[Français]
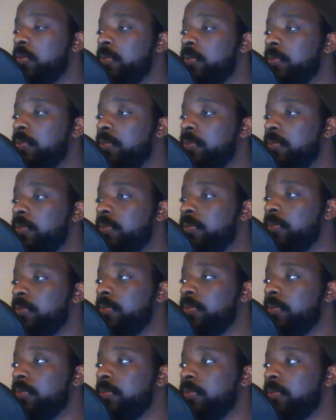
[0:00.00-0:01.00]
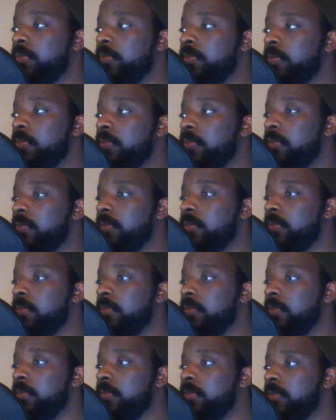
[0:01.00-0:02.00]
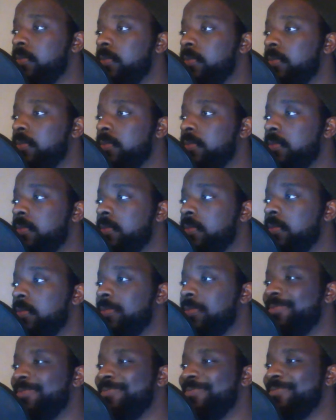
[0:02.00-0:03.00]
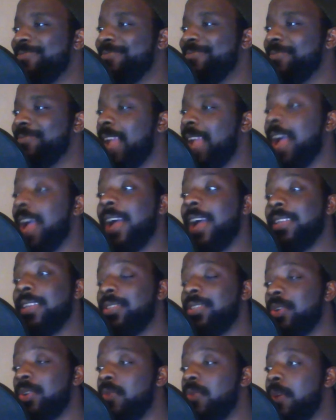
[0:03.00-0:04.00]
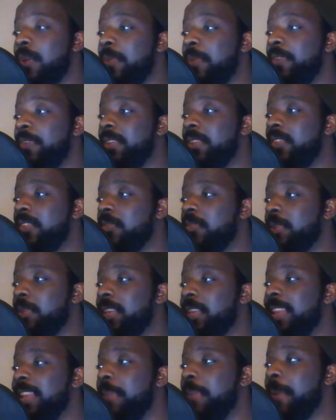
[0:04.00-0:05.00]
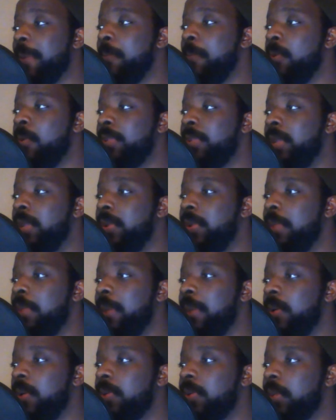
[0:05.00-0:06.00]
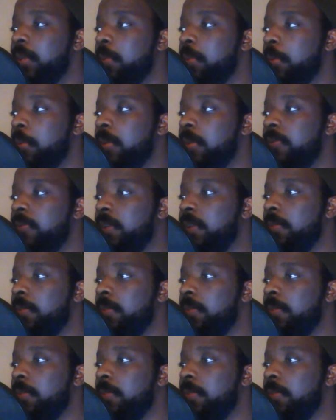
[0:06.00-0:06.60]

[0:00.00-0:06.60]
J'ai droit à un autre essai Non Ah, ici on voit effectivement qu'il n'est pas bon dès le départ contre mon collègue.